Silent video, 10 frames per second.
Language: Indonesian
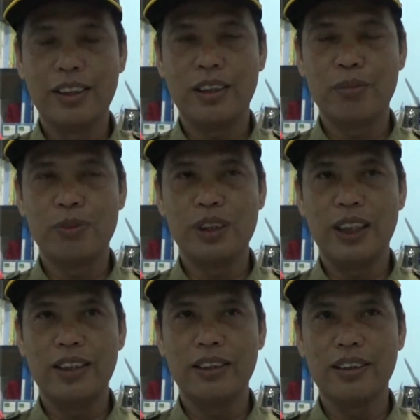
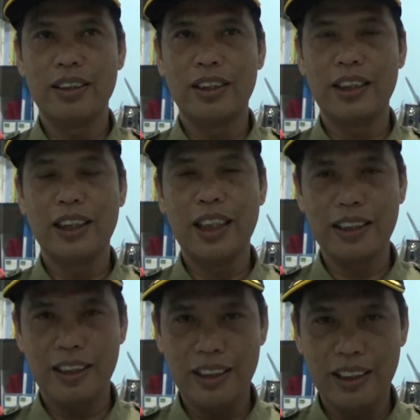kemudian e, tidak
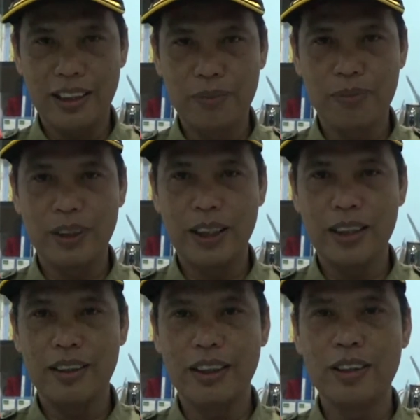tertib ya
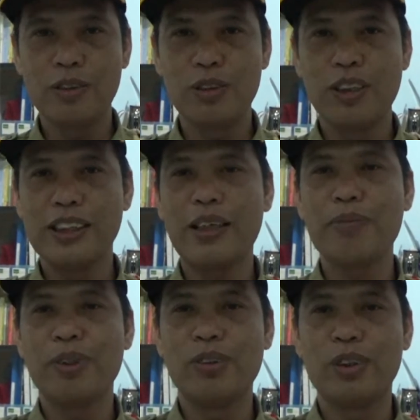itu tugas kami
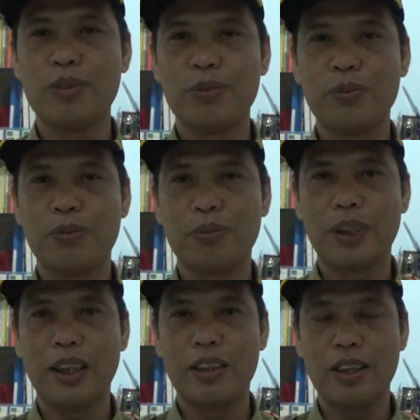untuk
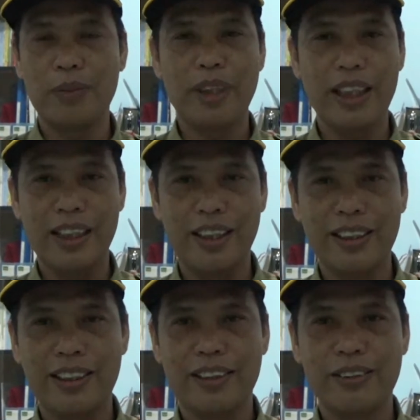menganukan mereka
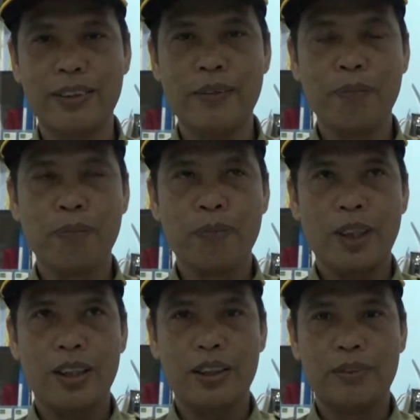gitu Pak
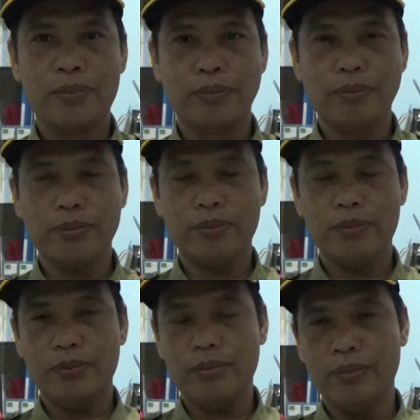sebelumnya
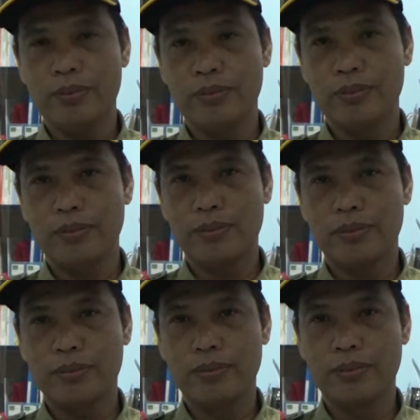uh, udah
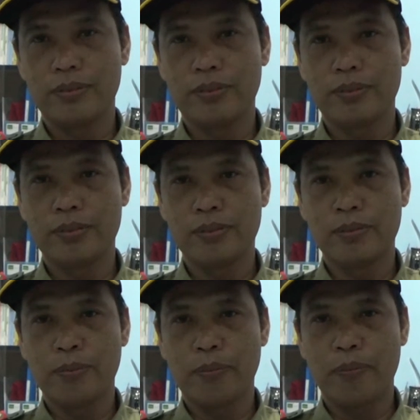dilaksanakan juga Pak
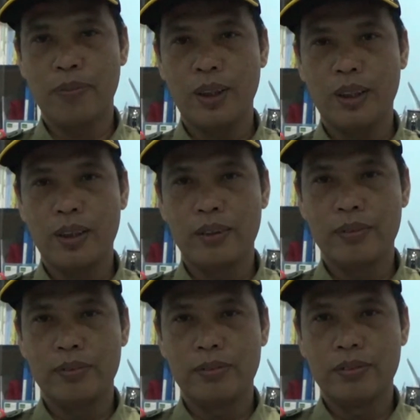eh, kegiatan
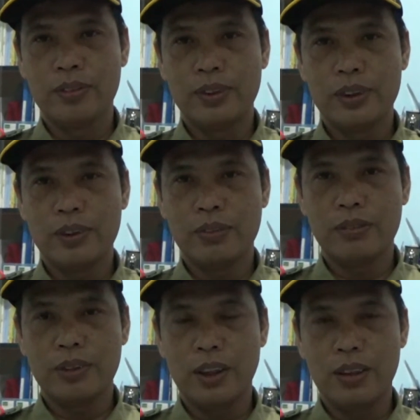seperti ini sebelumnya di
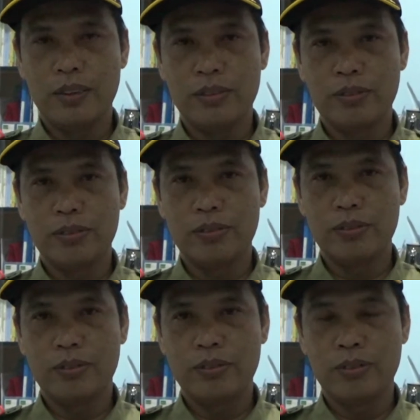sekolah-sekolah yang
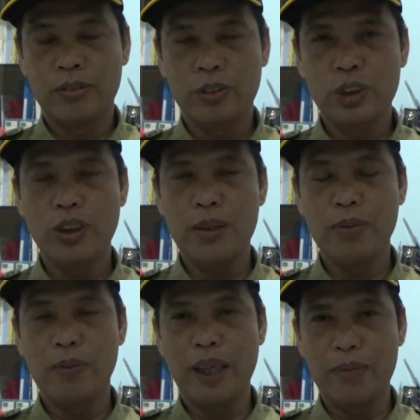lain hmm, sudah
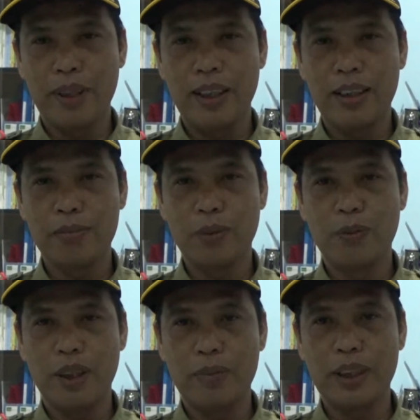beberapa
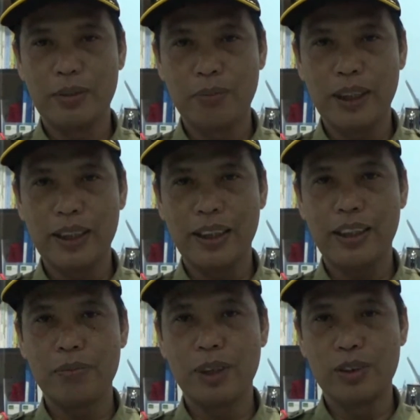beberapa tempat yang
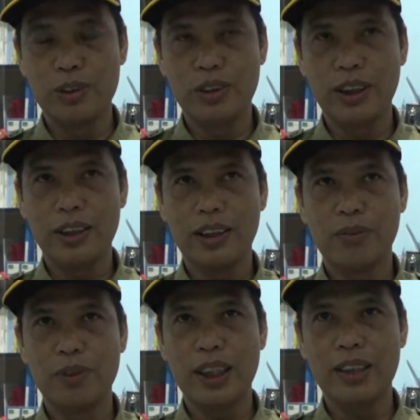kami kunjungi
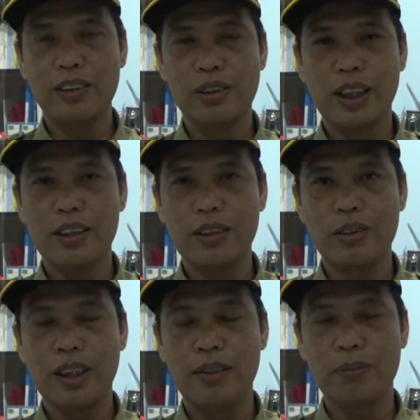kemudian juga
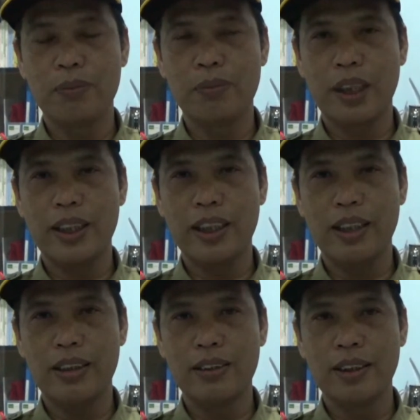sudah
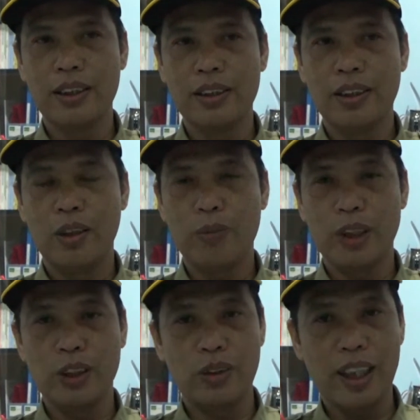mengadakan
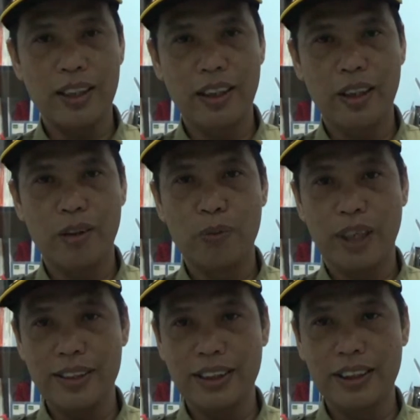operasional ya
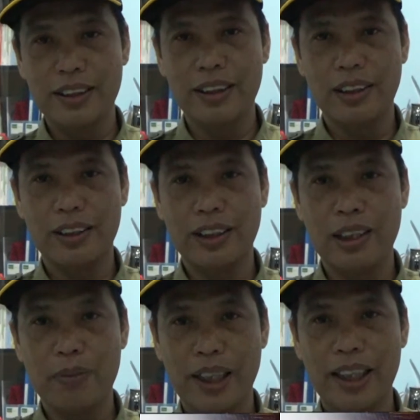operasi di
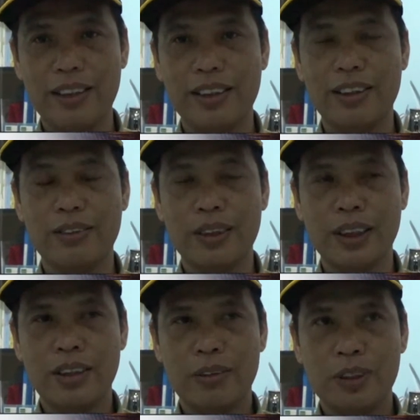lapangan gitu
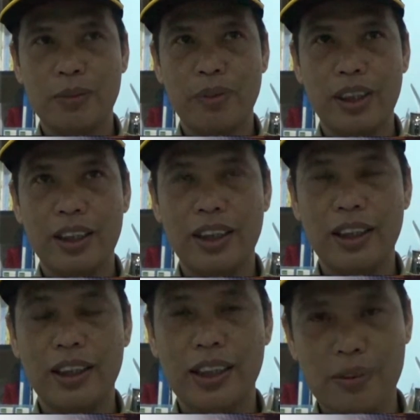seperti di
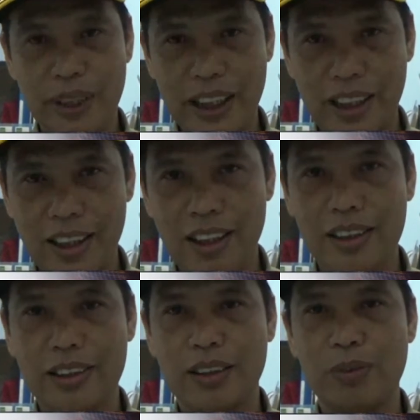SPK,
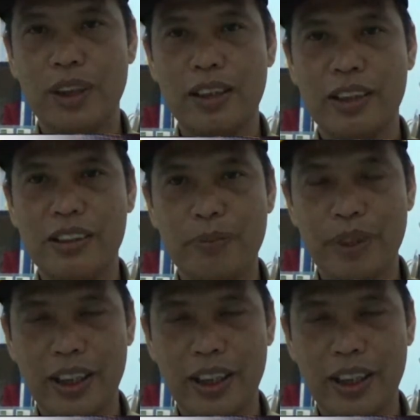kemudian SMP